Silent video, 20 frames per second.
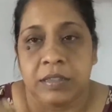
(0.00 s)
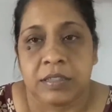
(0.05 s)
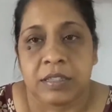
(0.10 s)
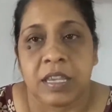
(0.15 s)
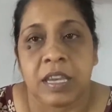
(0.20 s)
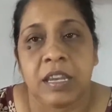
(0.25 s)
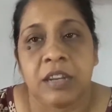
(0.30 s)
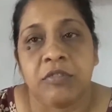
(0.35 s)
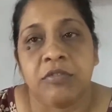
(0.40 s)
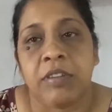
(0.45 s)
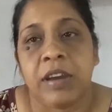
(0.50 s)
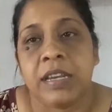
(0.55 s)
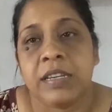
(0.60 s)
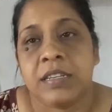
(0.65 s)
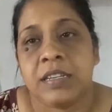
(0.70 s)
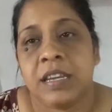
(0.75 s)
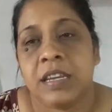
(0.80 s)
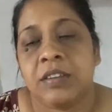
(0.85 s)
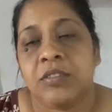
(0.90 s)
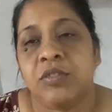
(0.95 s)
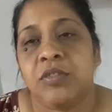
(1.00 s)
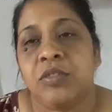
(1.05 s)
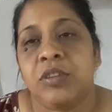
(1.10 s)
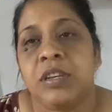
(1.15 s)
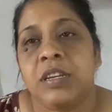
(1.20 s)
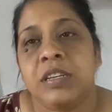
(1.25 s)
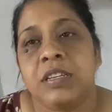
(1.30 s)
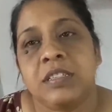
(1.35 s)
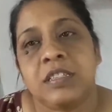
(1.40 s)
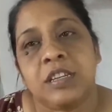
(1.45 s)
স্কিন হোয়াইটনিং
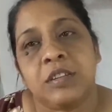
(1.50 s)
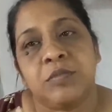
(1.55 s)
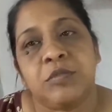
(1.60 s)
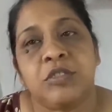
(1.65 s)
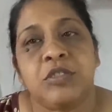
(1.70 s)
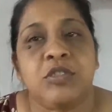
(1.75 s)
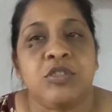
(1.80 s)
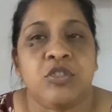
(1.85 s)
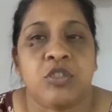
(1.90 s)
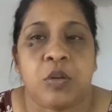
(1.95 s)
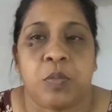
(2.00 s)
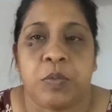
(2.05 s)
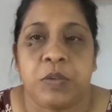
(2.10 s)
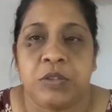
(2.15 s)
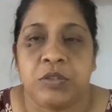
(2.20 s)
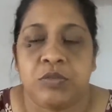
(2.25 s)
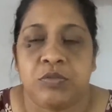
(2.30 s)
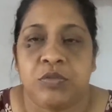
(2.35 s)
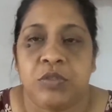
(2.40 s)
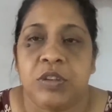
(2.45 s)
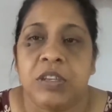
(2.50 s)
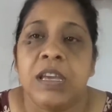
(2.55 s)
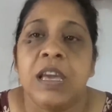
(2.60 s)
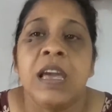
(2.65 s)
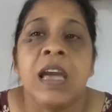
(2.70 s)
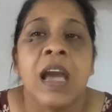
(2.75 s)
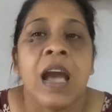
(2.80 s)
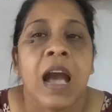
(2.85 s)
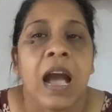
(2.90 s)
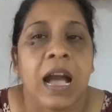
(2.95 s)
করি নিজের মতোই সব কিছু করি
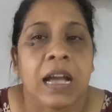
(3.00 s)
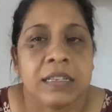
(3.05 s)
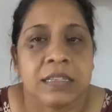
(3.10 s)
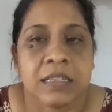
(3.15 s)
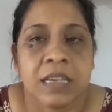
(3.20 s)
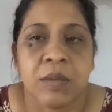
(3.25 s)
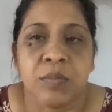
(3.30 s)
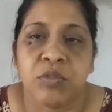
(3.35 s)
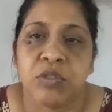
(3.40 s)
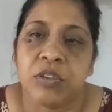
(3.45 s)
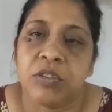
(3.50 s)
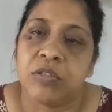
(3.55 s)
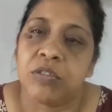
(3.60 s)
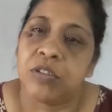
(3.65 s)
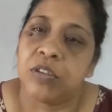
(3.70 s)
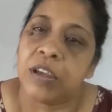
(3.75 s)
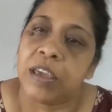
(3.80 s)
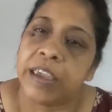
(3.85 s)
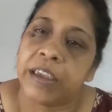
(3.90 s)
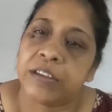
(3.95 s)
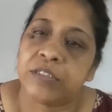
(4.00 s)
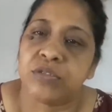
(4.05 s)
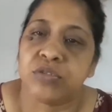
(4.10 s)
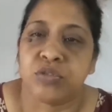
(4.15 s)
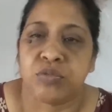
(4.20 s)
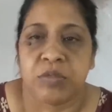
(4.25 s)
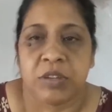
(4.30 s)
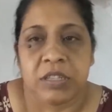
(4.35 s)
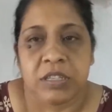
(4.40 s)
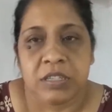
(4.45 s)
আজকে মনে হলো একটু
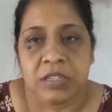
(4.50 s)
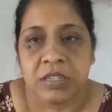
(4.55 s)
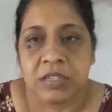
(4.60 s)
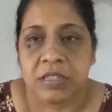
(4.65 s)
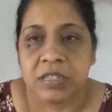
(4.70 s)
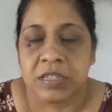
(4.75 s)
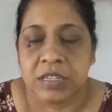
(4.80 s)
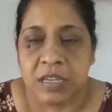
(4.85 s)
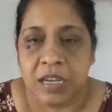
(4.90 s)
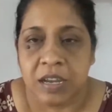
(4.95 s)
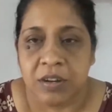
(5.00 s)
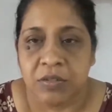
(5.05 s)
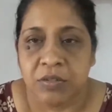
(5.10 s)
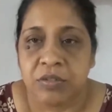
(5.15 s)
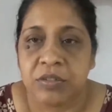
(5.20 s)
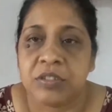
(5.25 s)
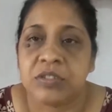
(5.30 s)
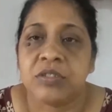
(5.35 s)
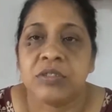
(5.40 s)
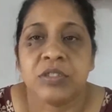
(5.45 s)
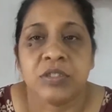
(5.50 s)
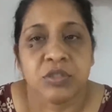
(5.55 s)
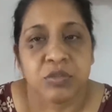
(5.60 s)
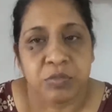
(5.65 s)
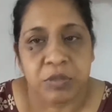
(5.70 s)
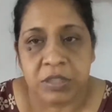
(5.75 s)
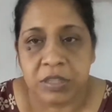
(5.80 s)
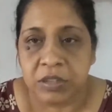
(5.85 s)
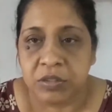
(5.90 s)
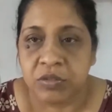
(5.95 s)
তোমাদের সাথে শেয়ার করি যদি
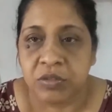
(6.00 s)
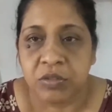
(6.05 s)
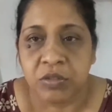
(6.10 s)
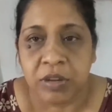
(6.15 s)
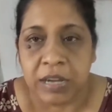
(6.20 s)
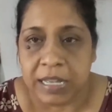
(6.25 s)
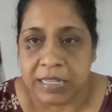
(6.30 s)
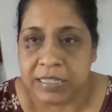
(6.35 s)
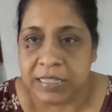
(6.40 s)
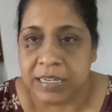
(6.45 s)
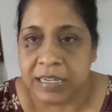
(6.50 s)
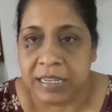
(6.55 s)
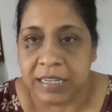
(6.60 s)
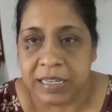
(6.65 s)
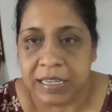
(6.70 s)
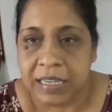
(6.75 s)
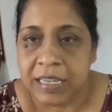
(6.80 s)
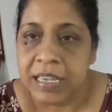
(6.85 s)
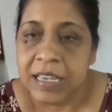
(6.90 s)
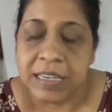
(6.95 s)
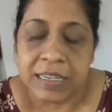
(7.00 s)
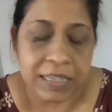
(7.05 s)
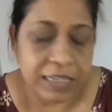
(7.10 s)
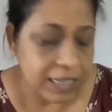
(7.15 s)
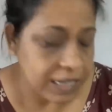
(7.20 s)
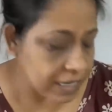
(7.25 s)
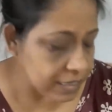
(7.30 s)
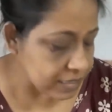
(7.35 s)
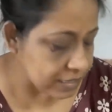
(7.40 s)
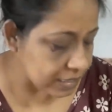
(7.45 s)
তোমাদের কোনো কাজে লাগে
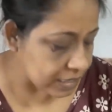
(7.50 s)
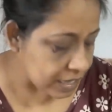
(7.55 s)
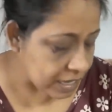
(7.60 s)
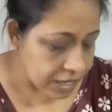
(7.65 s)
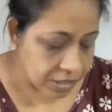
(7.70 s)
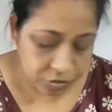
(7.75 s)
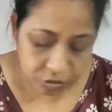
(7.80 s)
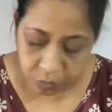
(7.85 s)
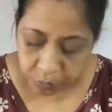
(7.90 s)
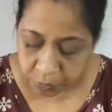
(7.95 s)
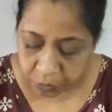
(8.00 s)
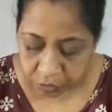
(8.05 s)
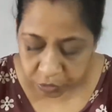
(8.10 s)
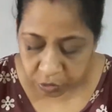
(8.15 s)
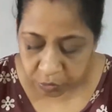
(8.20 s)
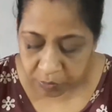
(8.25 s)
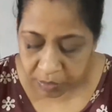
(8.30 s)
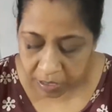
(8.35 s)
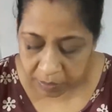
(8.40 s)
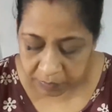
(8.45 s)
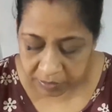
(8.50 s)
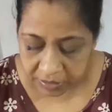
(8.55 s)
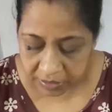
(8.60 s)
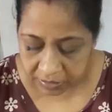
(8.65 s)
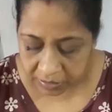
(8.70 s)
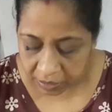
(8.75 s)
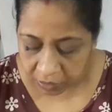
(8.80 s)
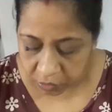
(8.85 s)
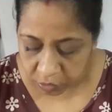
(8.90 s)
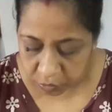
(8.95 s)
ঠিক আছে তো প্রথমে আমি
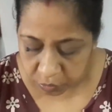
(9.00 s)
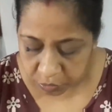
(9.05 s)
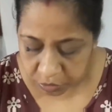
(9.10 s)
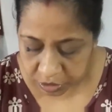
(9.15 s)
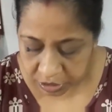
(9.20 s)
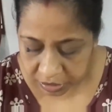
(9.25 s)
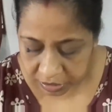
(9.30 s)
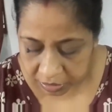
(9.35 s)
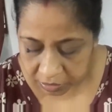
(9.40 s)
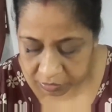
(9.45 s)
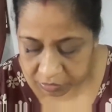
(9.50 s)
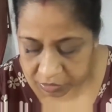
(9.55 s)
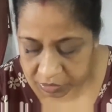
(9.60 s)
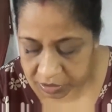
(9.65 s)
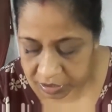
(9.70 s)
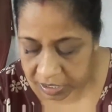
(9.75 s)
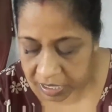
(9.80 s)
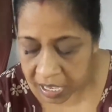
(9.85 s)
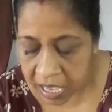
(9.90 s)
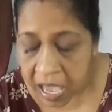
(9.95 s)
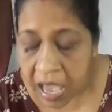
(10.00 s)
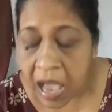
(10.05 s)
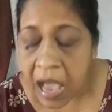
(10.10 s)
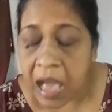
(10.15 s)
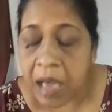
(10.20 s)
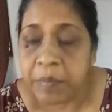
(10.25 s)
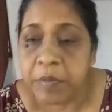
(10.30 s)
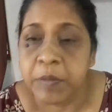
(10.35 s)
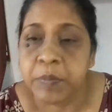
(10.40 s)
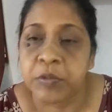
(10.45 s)
যেটা করব সেটা হচ্ছে
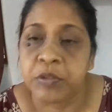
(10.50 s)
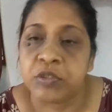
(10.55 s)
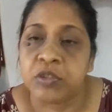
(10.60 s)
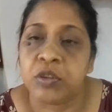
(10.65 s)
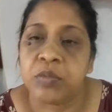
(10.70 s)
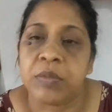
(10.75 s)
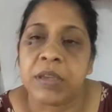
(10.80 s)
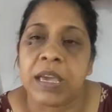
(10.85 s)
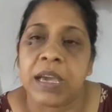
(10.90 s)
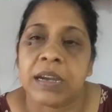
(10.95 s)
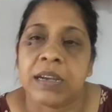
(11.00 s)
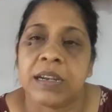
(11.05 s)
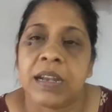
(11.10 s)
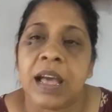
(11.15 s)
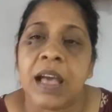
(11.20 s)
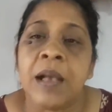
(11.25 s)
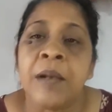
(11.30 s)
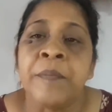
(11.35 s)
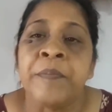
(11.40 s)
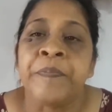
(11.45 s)
আমি প্রথমে একটা